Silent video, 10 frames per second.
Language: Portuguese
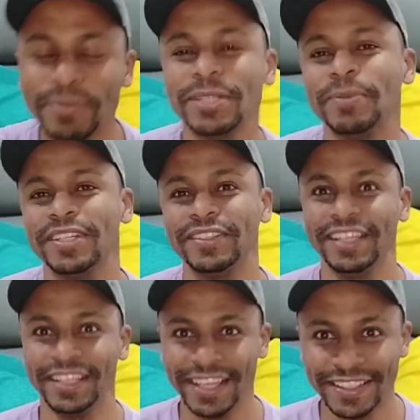eu me chamo Diego
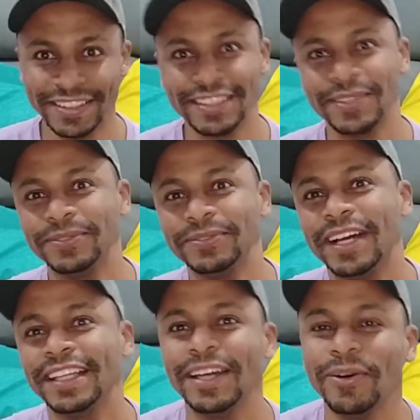Negreiros, esse é um
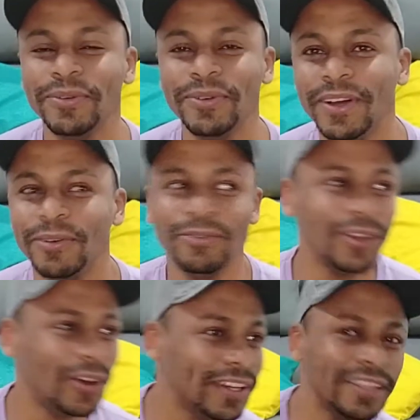canal
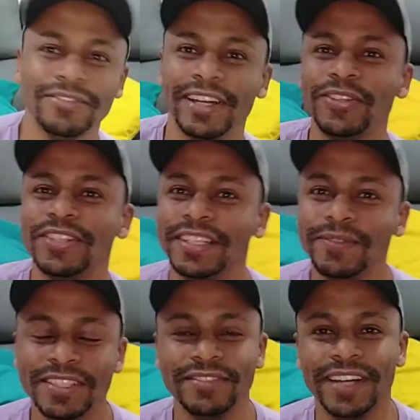vlog, falo de
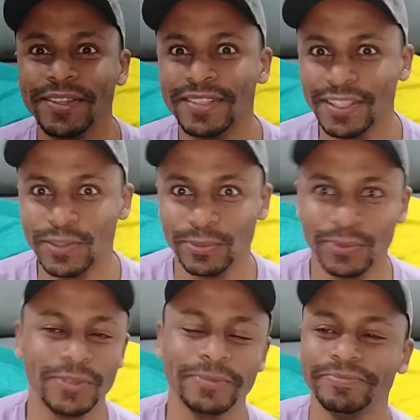livros e vários
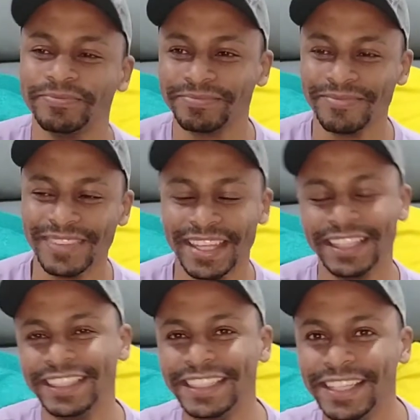assuntos.
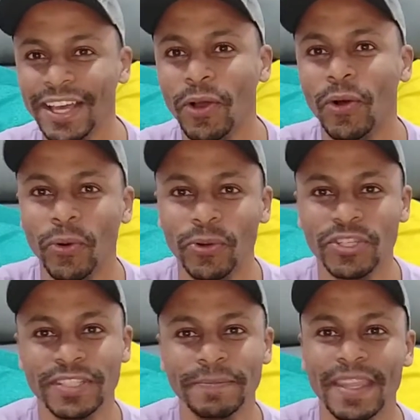E
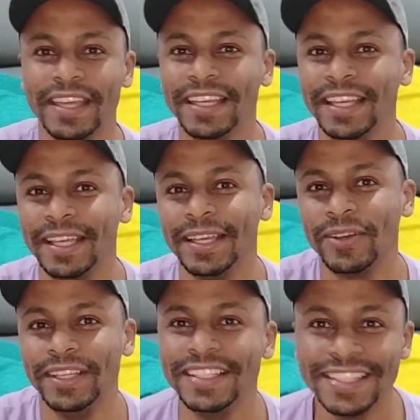hoje,
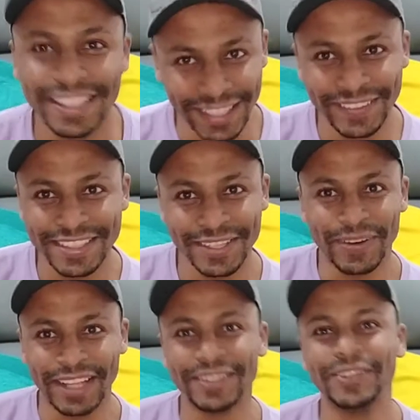iniciando esse
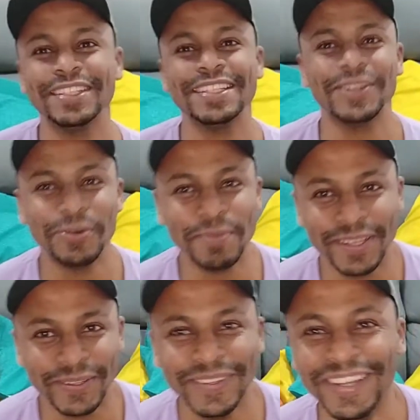quadro aconteceu
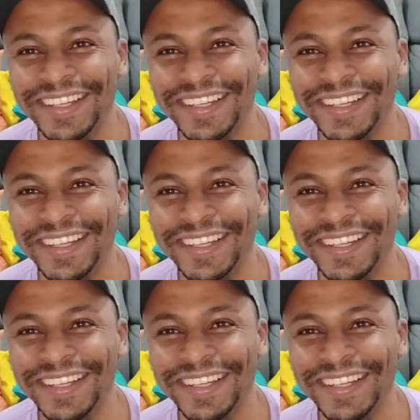comigo,